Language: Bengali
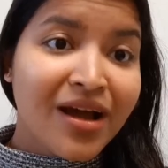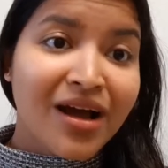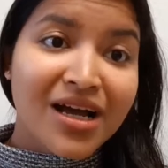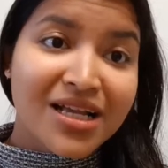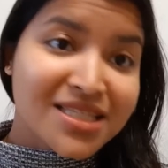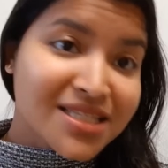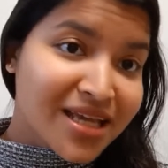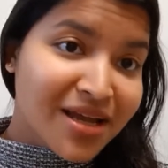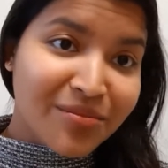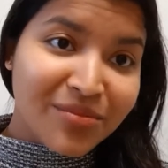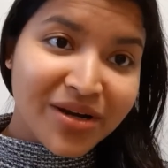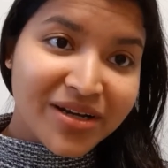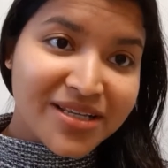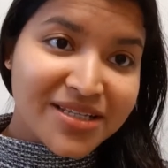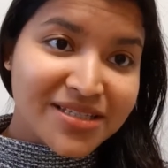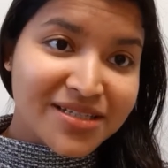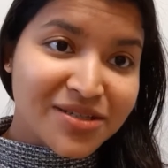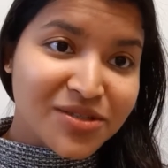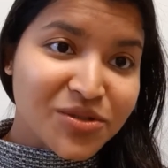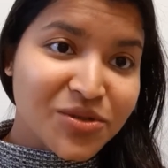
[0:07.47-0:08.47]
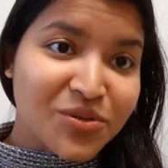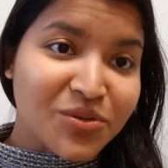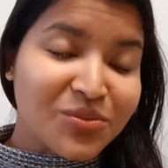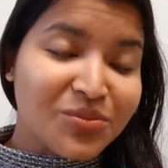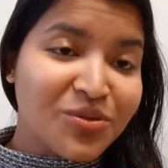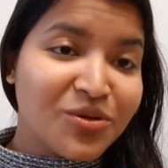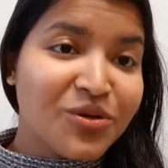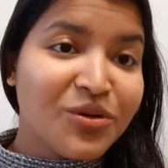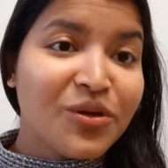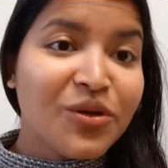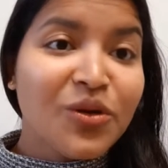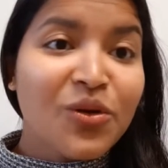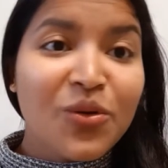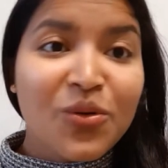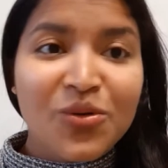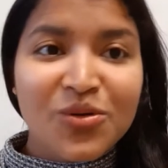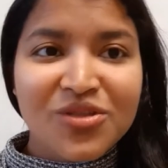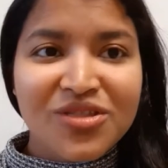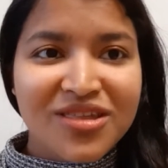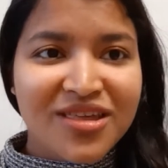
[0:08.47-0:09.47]
আজকে আমরা ডিসকাস করব লো
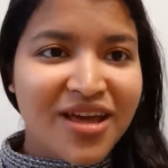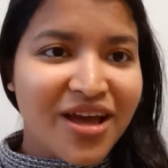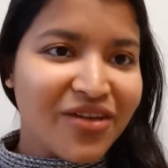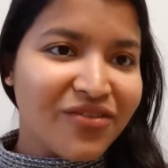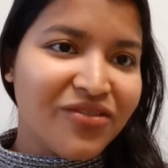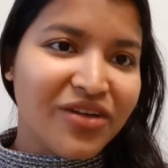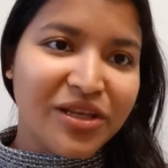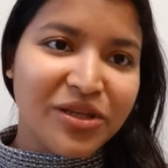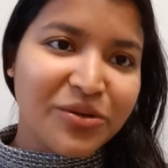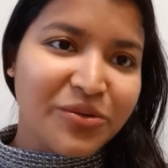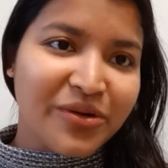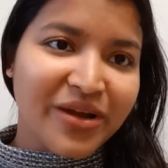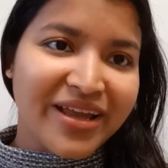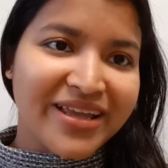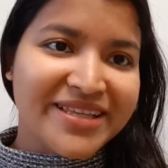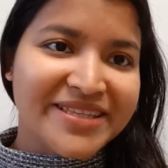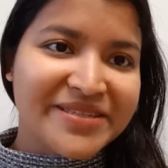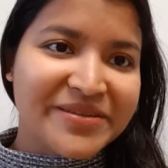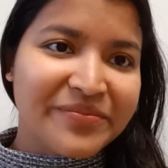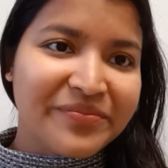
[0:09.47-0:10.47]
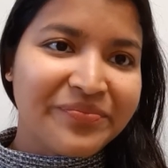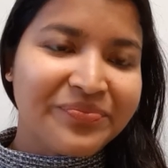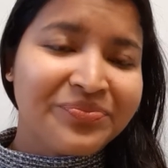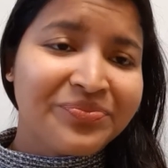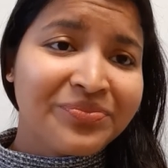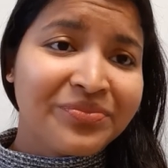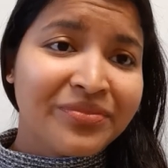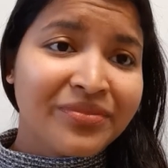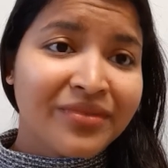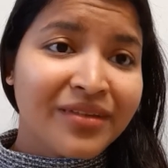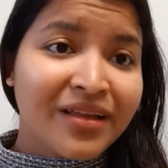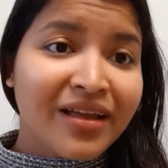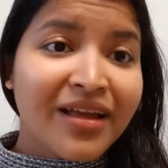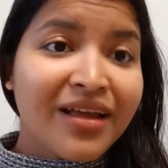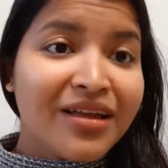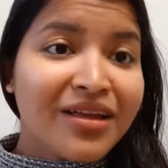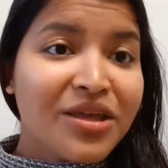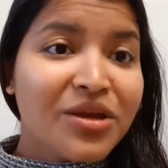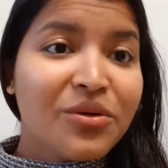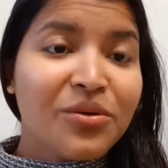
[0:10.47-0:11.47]
জিআই ভ্যালিউ রাইস
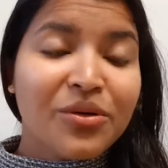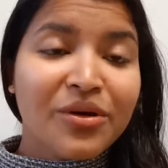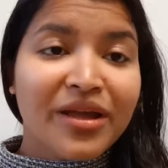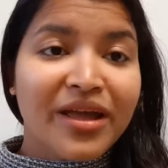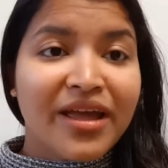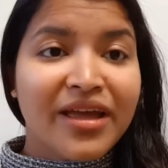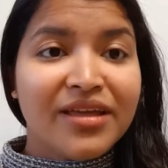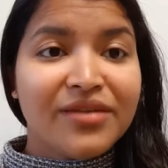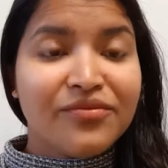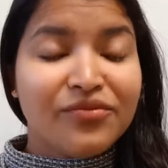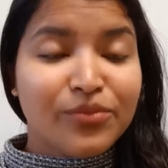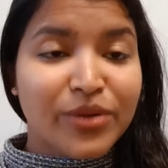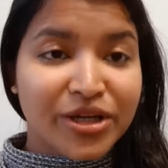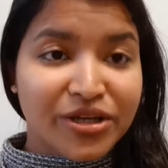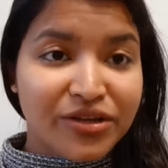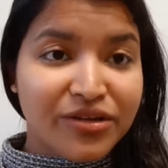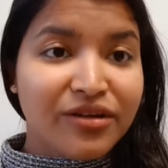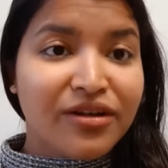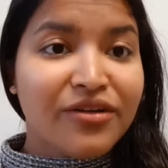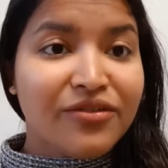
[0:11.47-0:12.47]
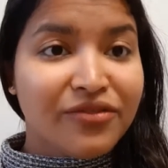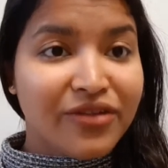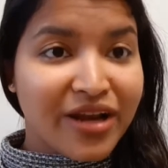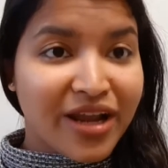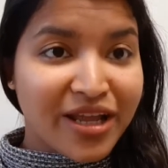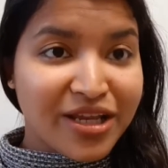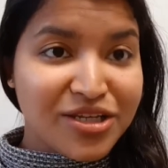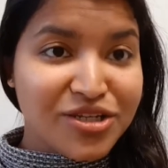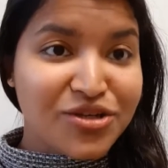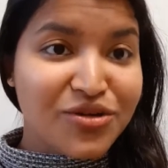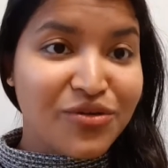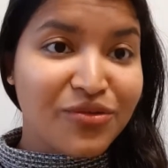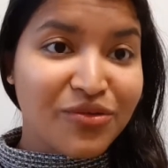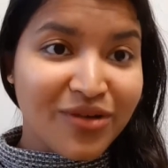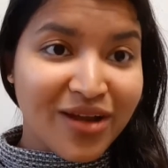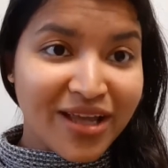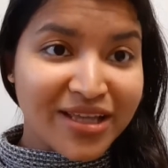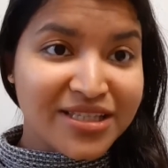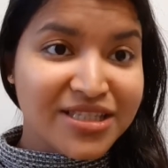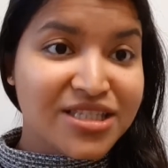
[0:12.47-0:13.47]
কি করে এই পার্টিকুলার ভ্যারাইটি অফ
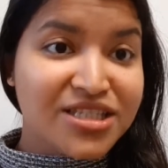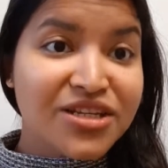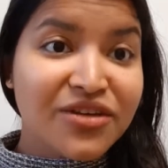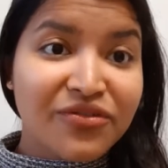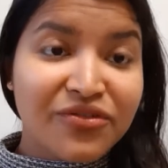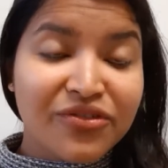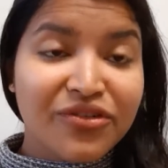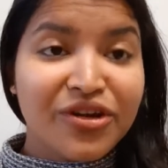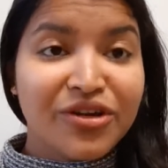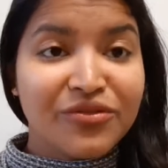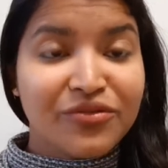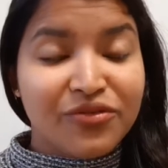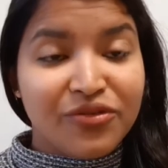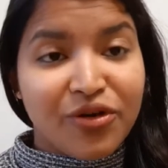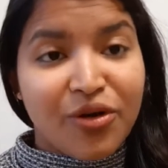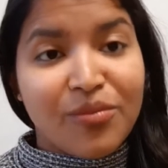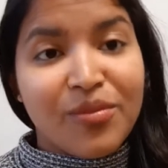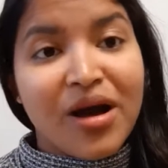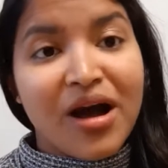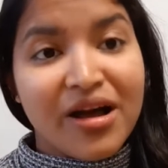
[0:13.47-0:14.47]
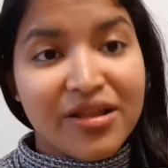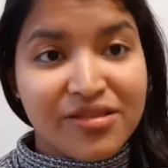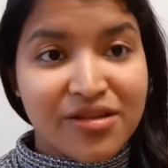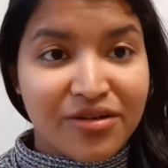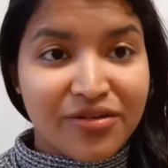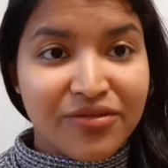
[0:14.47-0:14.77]
রাইস ডিফারেন্ট ফ্রম আদার